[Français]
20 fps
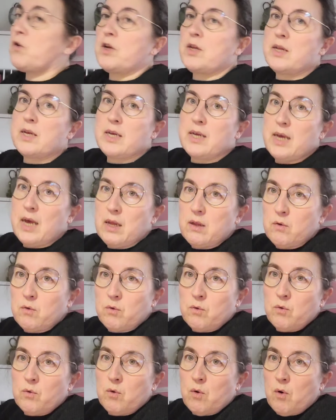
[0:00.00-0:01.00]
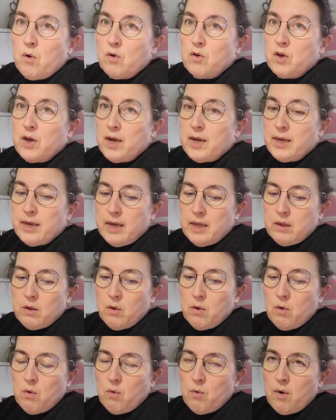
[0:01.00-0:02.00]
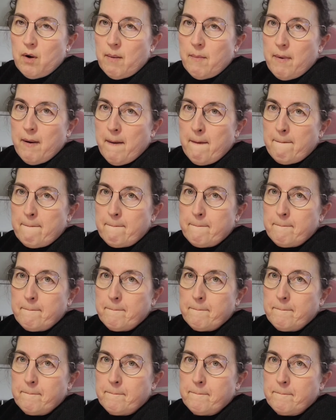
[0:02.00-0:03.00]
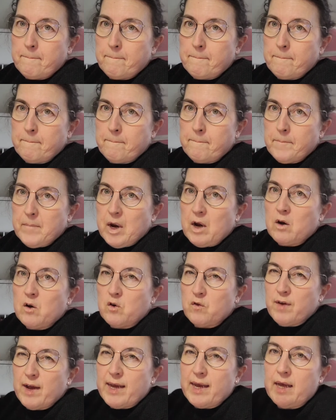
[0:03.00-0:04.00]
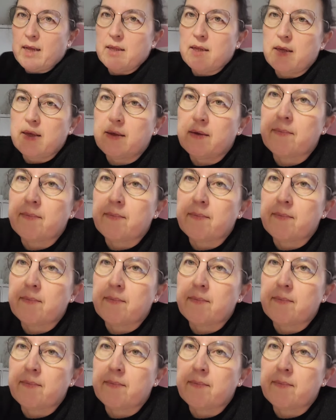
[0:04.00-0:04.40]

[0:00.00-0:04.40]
j'ai des cadres, euh, j'ai un cadre en haut là-bas. Je vais regarder.